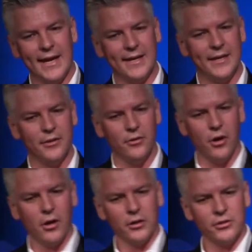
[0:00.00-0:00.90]
em que
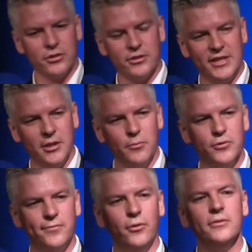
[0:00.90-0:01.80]
nós
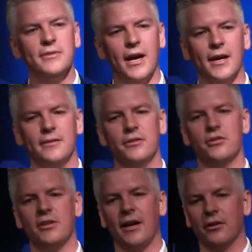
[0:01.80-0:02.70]
tínhamos vontade de
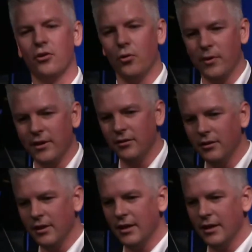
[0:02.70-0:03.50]
estar com Ele,